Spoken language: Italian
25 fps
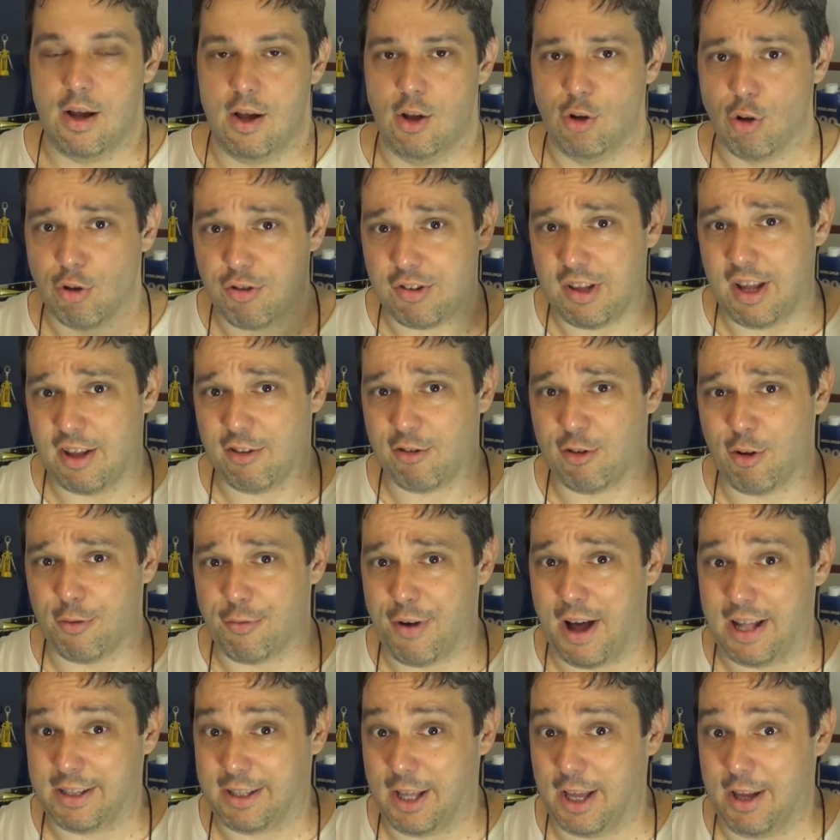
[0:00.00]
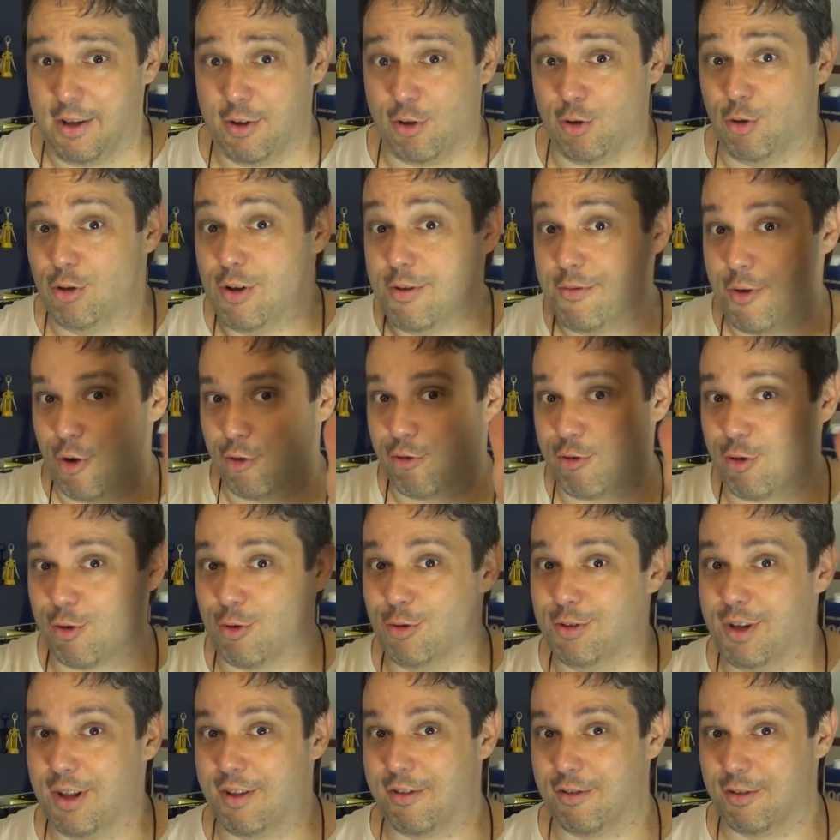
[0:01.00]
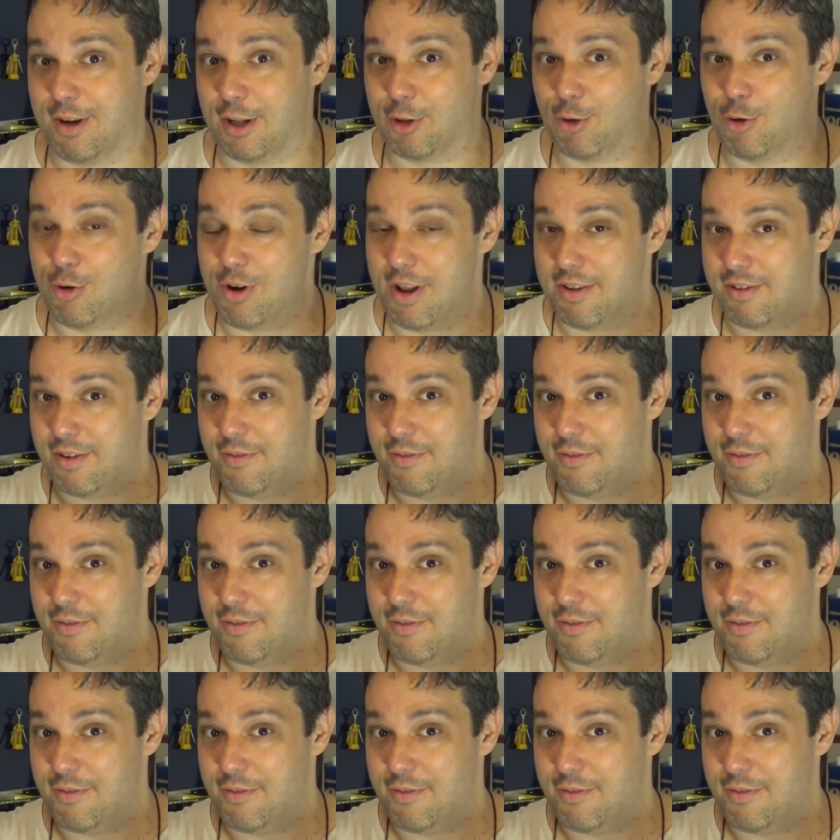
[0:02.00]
Lo stesso fate con il vostro condizionatore,